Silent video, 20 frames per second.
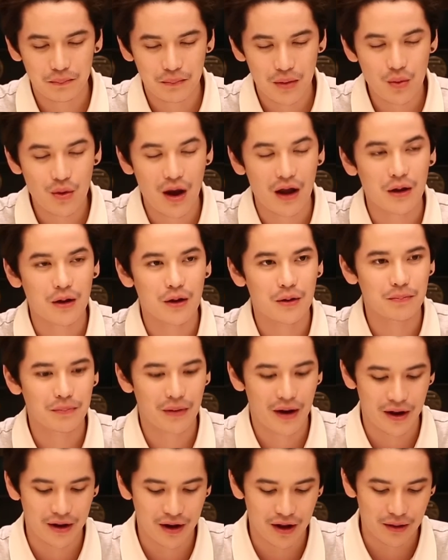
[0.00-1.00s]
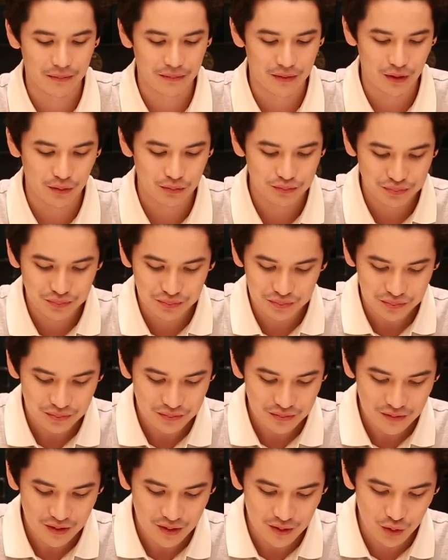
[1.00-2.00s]
ไม่หวานเกินไปนะครับแล้ว
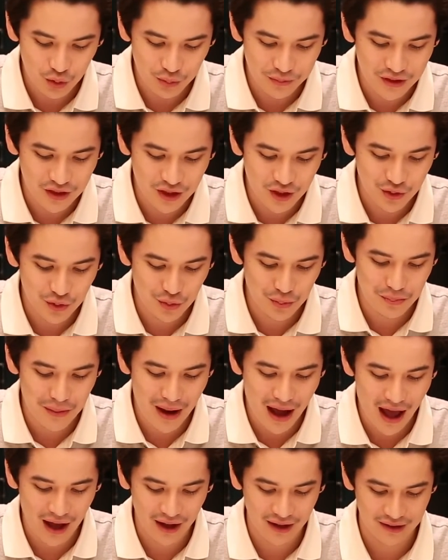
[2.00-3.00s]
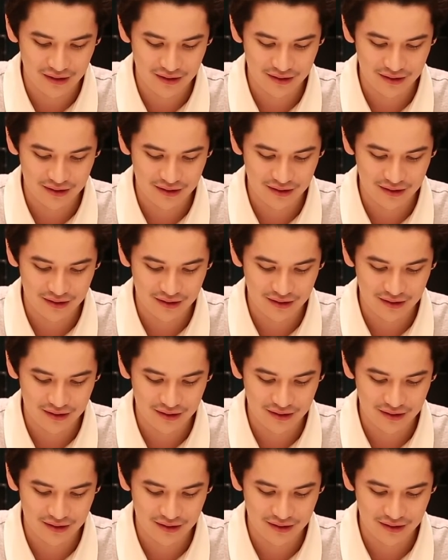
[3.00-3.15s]
ลูกชิ้นนี่นุ่มมาก